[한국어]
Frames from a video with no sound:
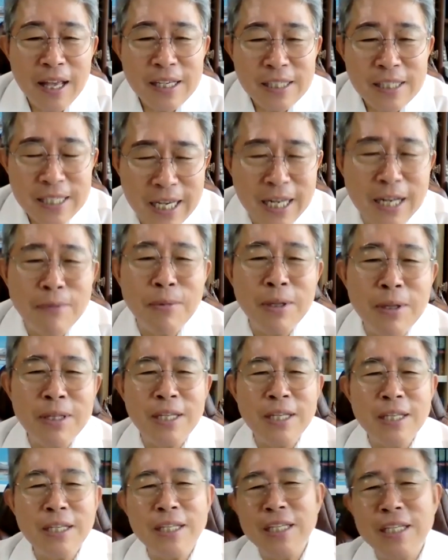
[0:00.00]

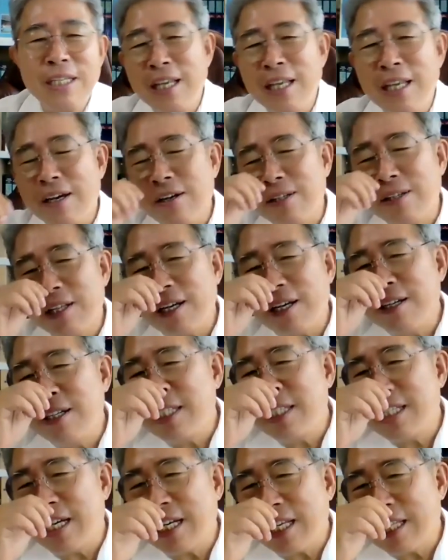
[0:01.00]
사람한테는 기대하거나
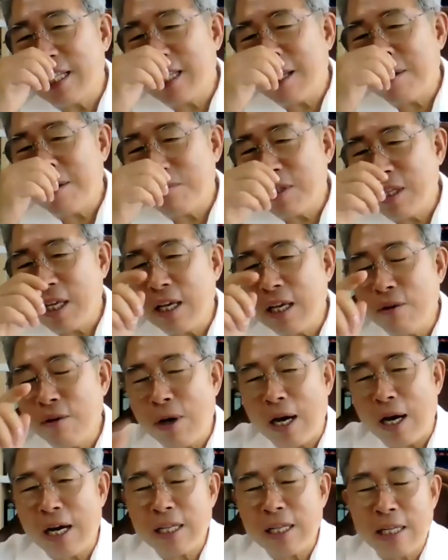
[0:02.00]
의지하기 때문에
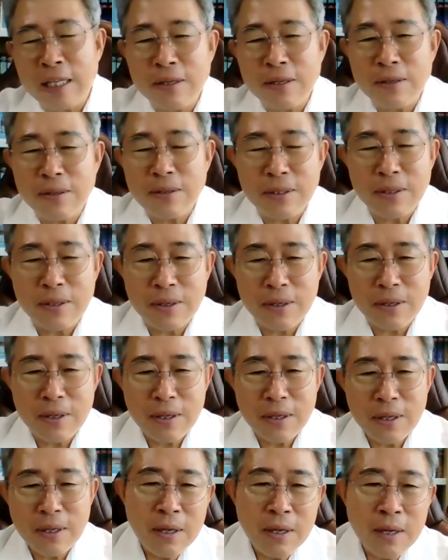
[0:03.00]
화가 나는 거거든.
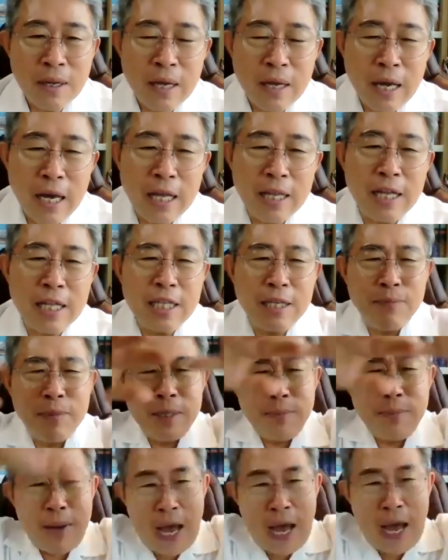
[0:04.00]
하나님이
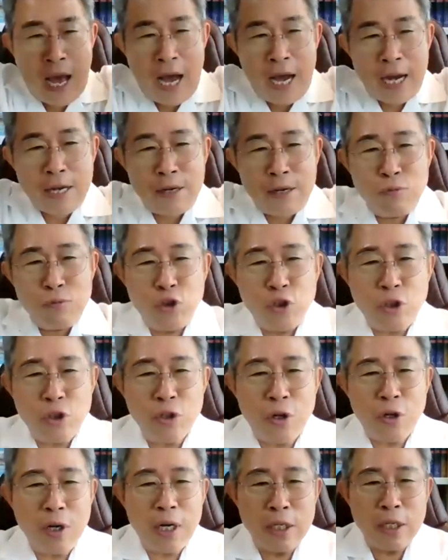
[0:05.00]
이만큼 주신
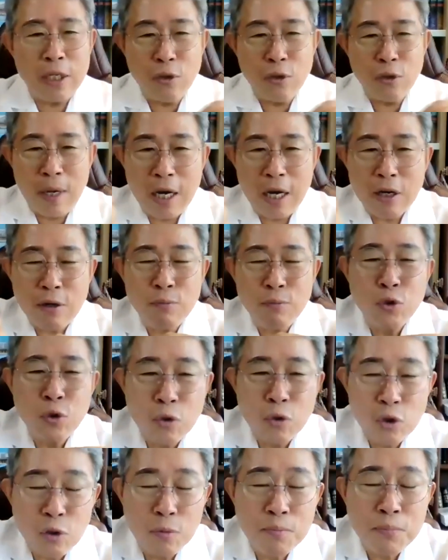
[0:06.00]
걸 난 이만큼
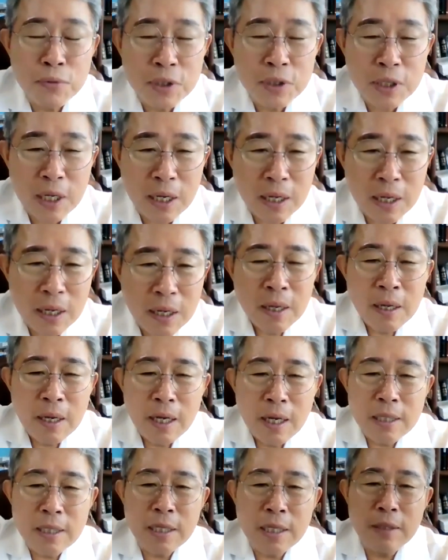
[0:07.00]
줬을 뿐이야.
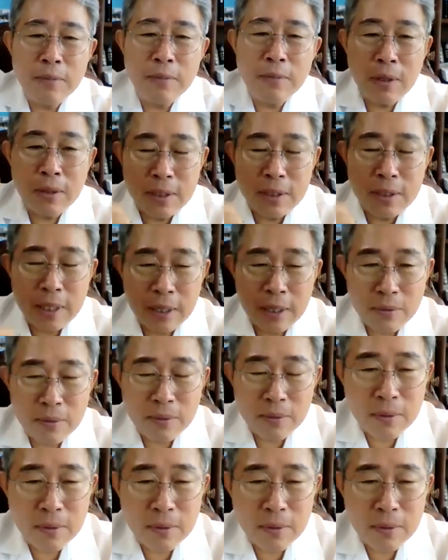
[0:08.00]
하나님의 은혜로.